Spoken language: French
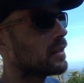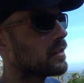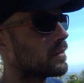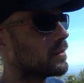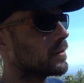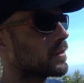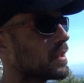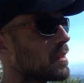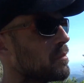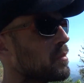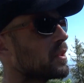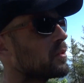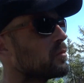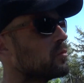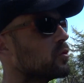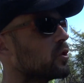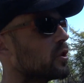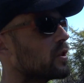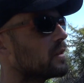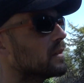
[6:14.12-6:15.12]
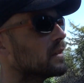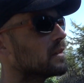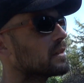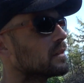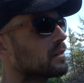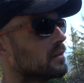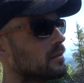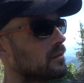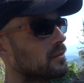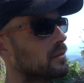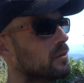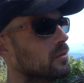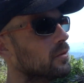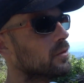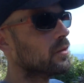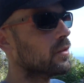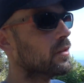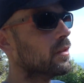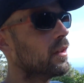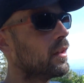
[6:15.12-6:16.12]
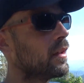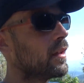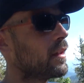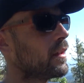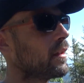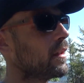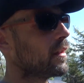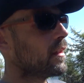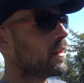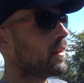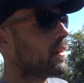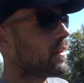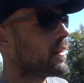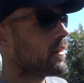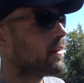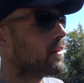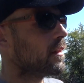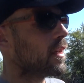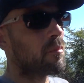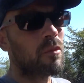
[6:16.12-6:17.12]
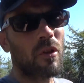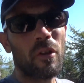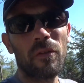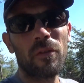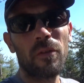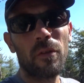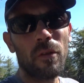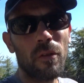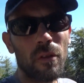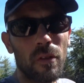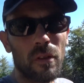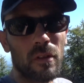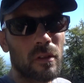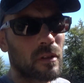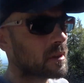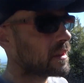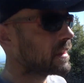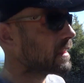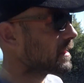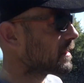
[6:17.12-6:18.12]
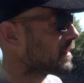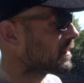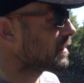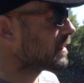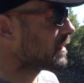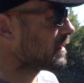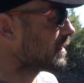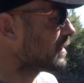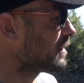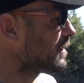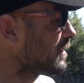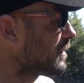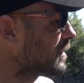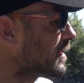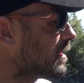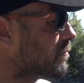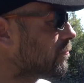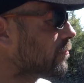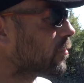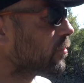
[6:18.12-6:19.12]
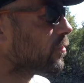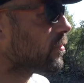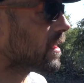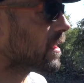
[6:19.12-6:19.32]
Donc c'est pas tout jeune. Donc euh, la preuve que l'amour de